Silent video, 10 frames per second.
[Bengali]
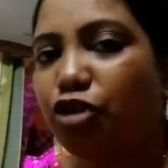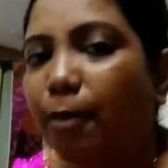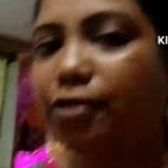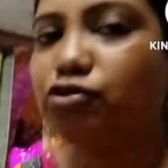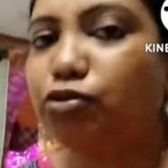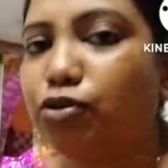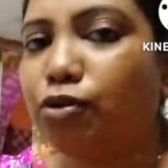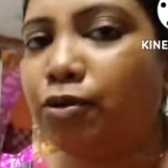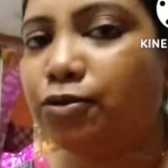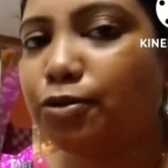সবার জন্য
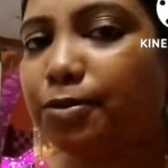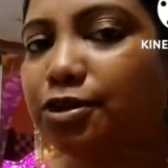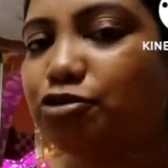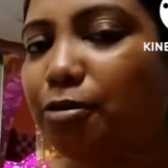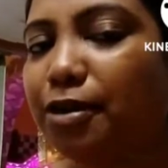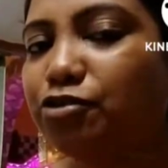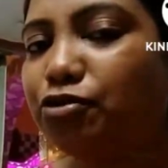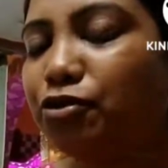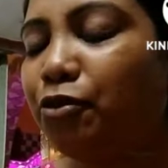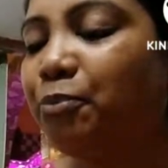তোমাদের সবার
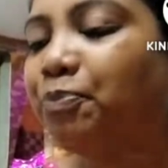জন্য